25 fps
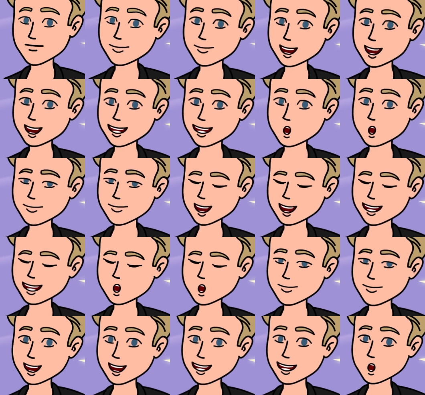Jemand schrie
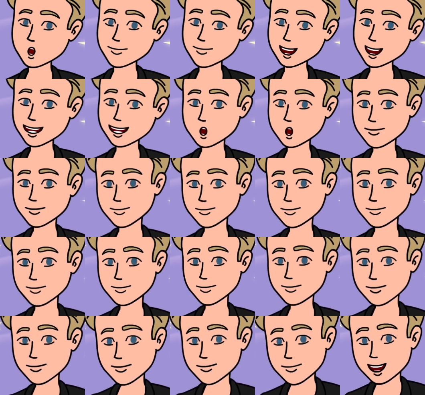ihren Namen. Wir
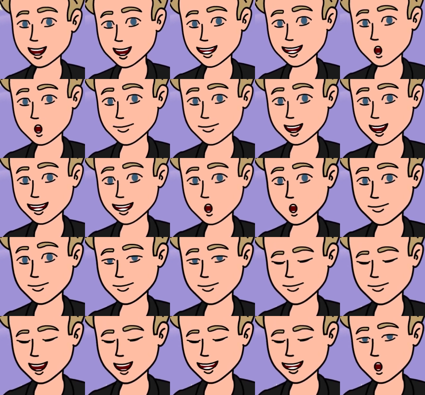riefen zurück,
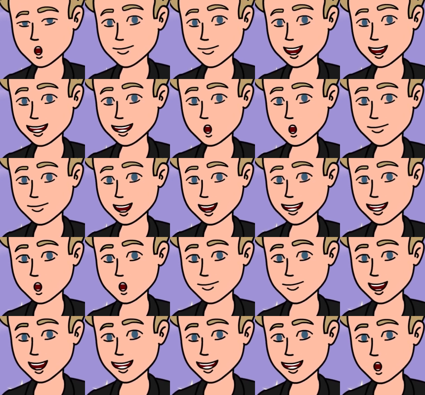erleichtert und
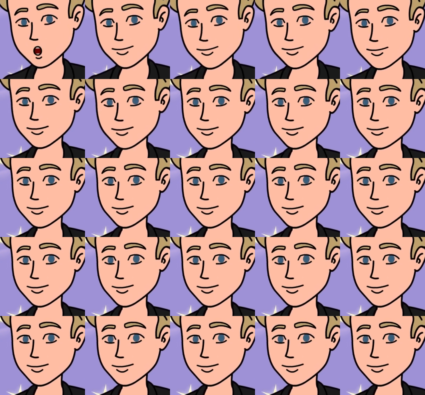überrascht.